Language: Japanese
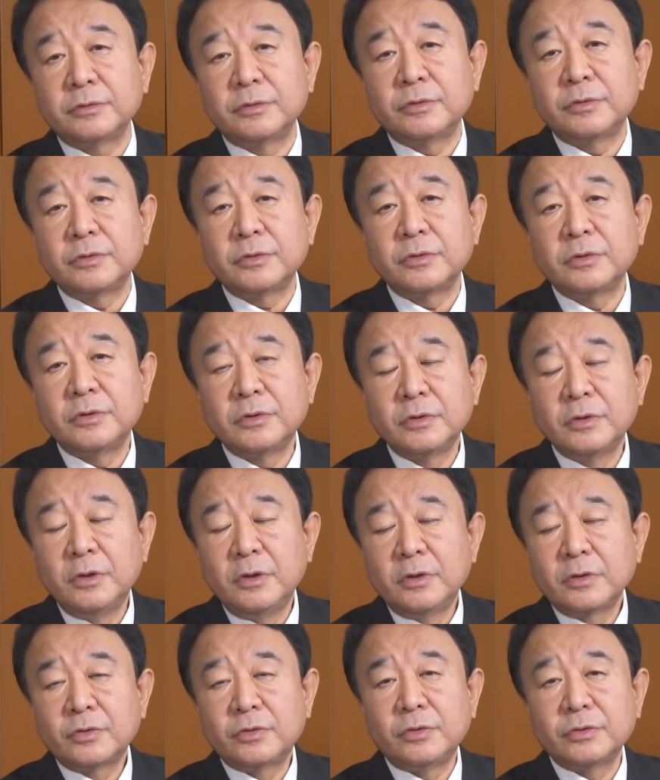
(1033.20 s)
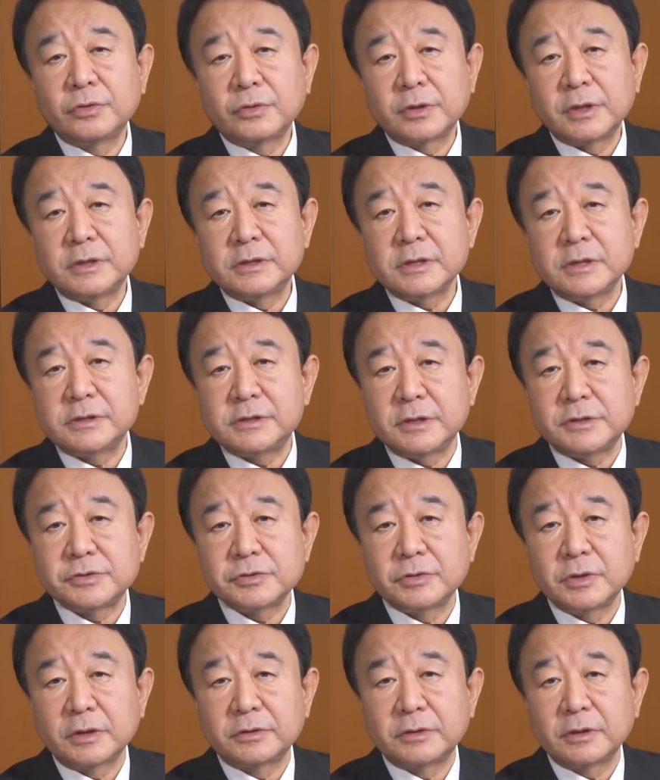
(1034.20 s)
の高度経済成
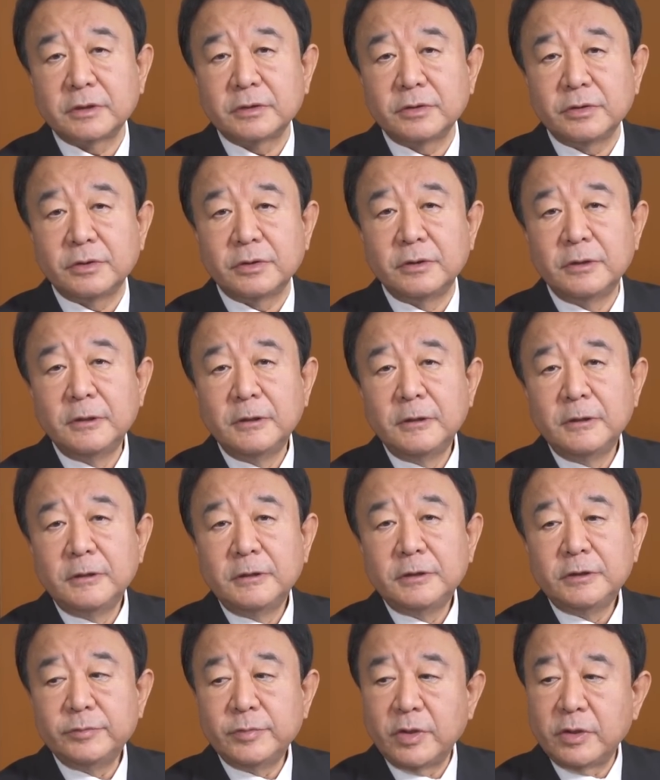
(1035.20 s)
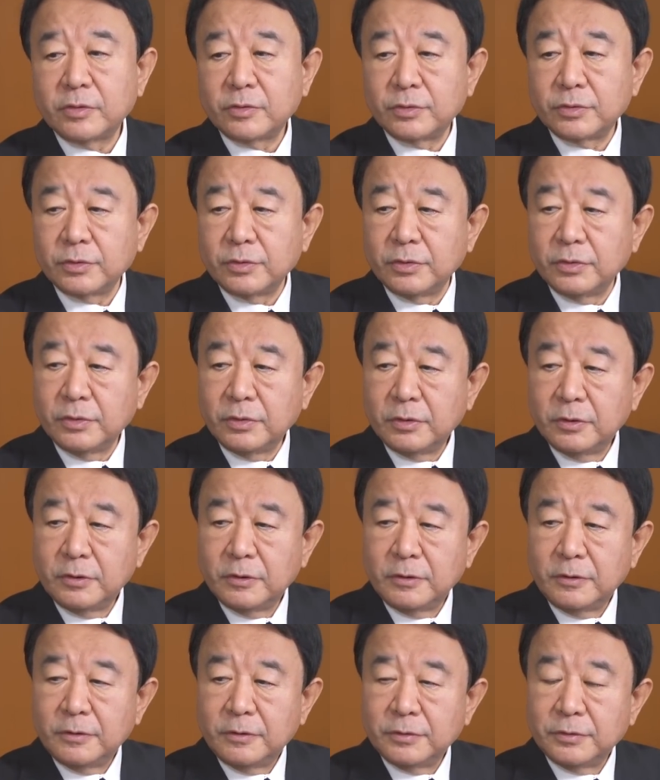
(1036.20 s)
長だったけど今はこ
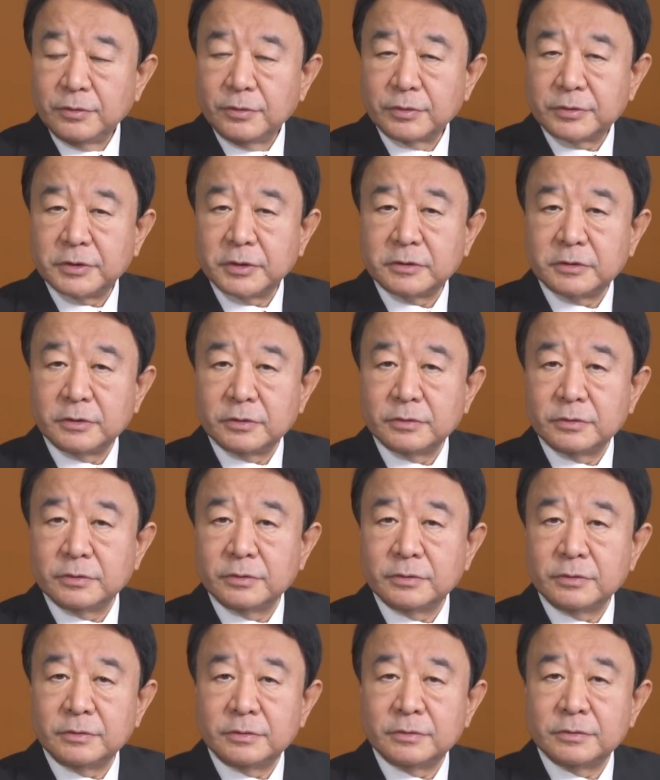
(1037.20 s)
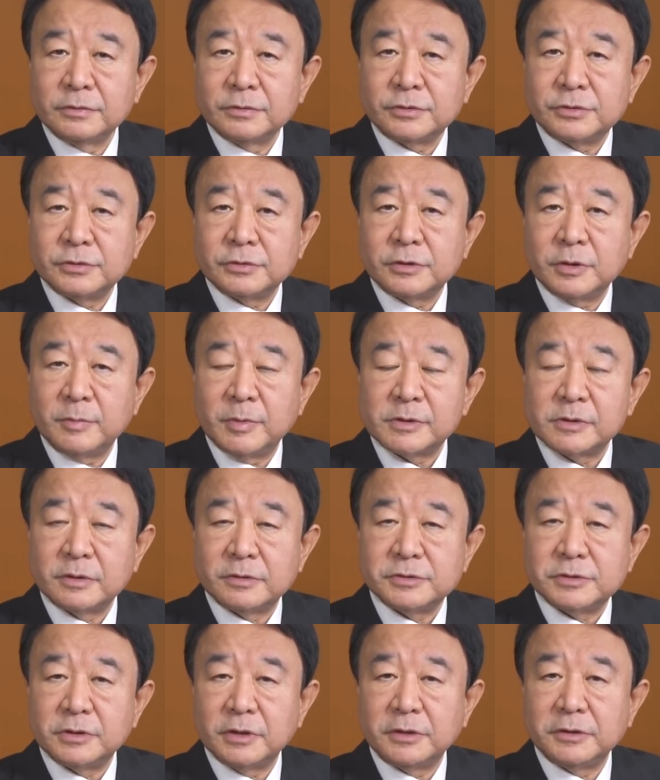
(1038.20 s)
の結局習近平さ
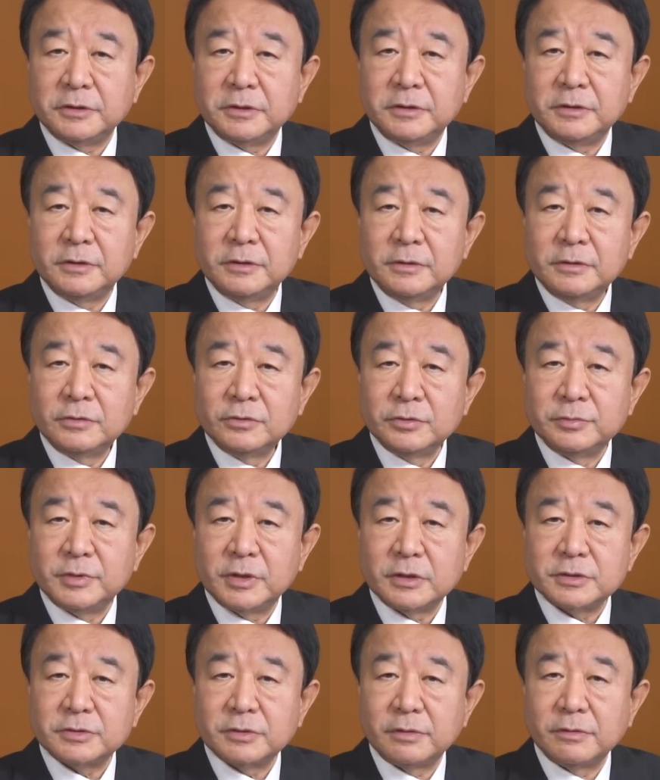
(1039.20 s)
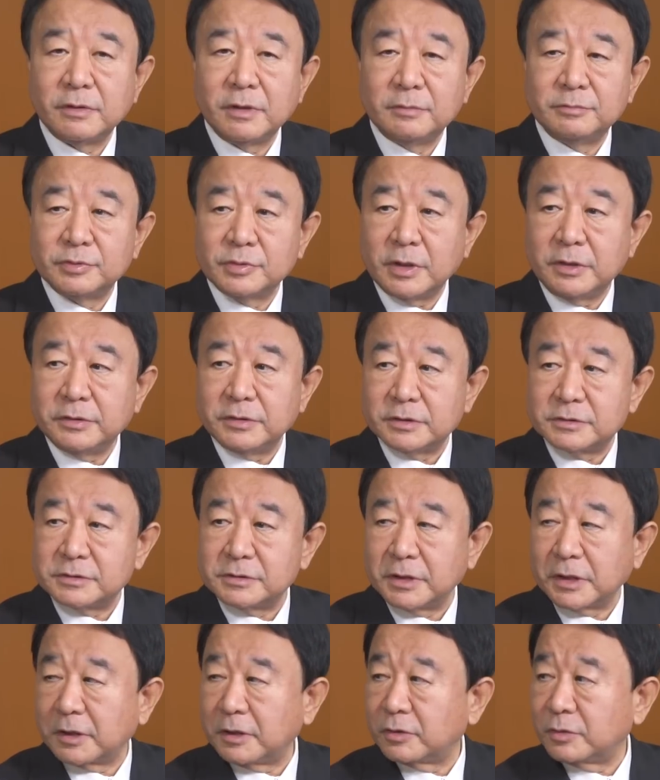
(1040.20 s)
んの時代に生み出したのは武漢
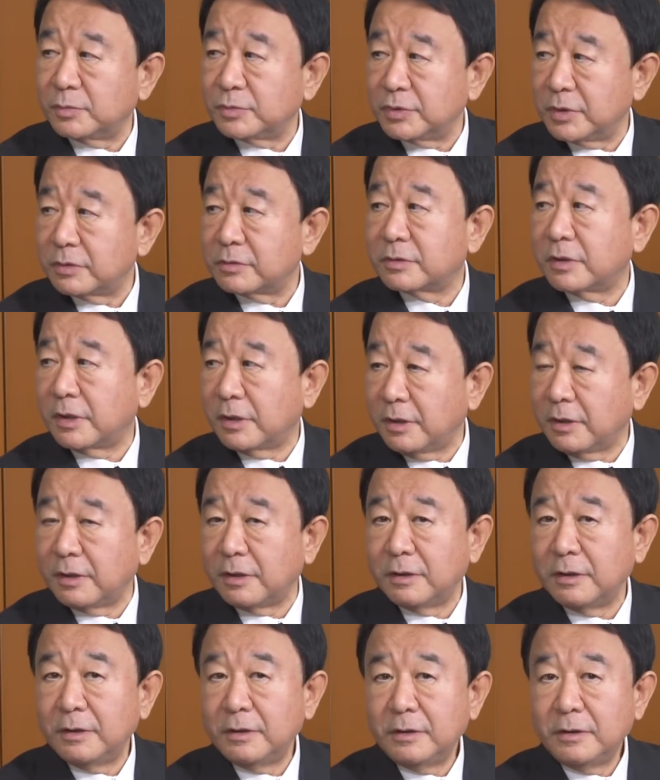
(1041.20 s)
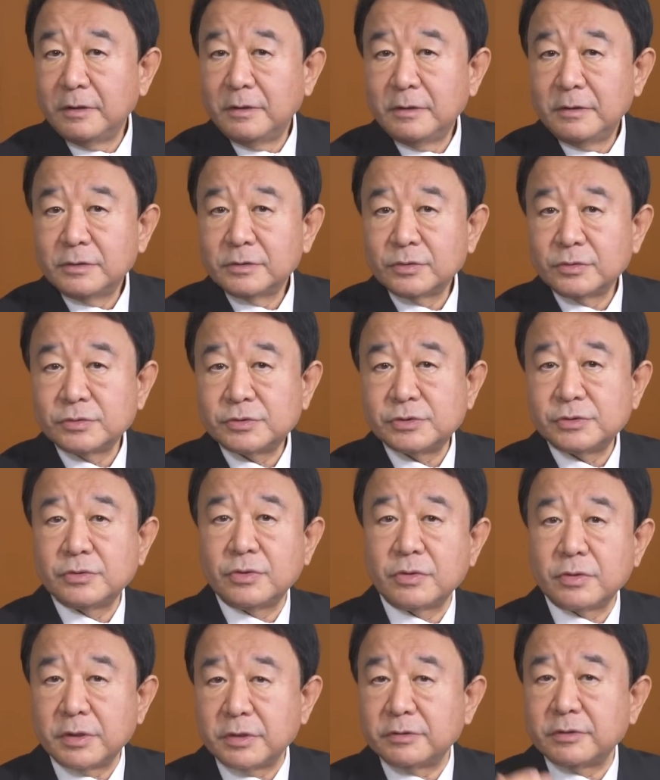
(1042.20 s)
熱だけとも言えるからその中
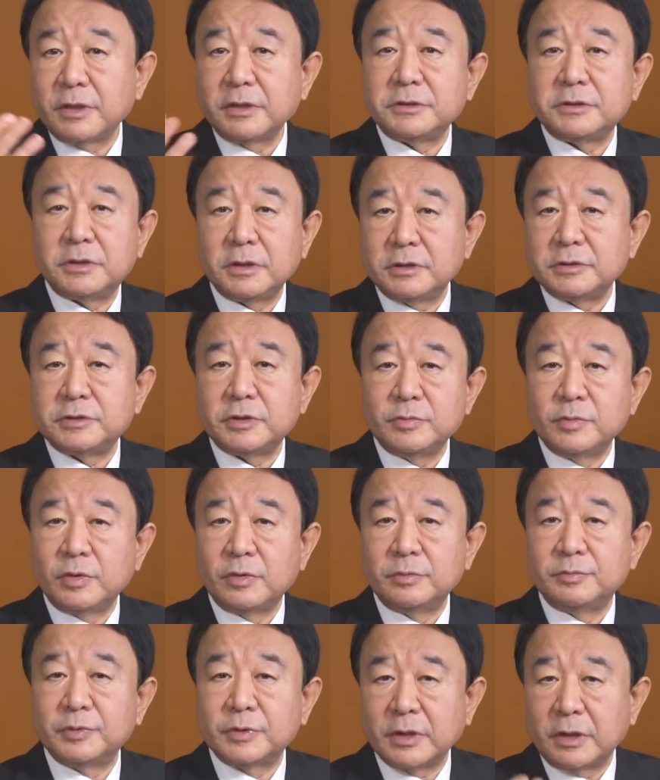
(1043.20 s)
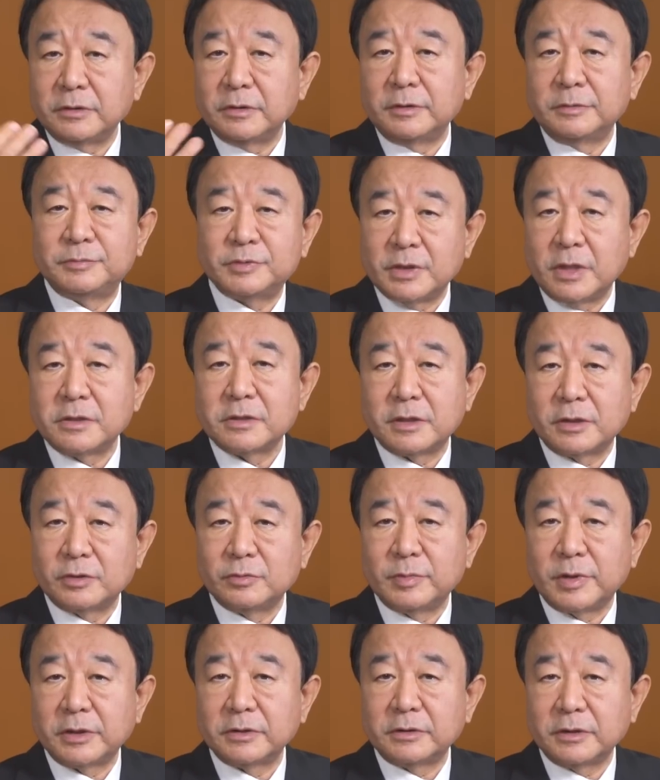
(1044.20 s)
国がいくら否定しても武漢武漢か
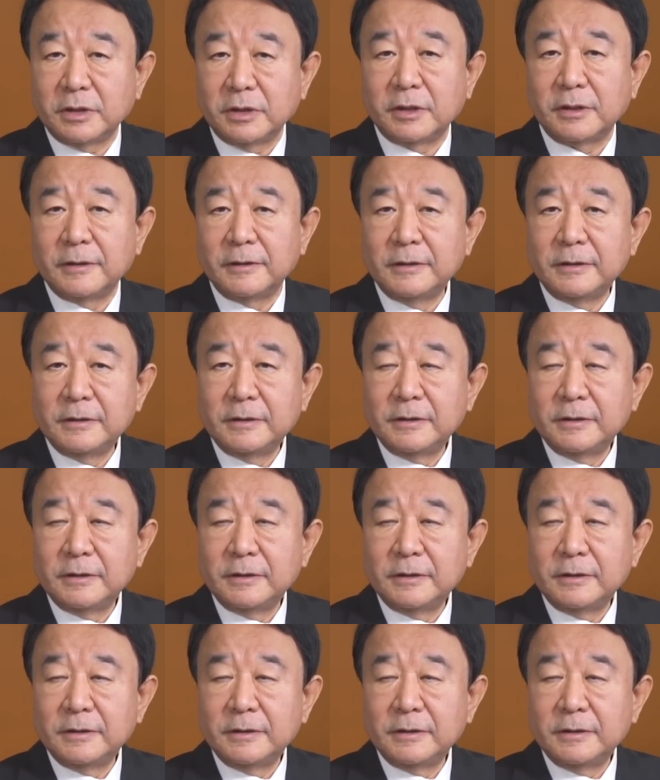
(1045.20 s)
ら生まれた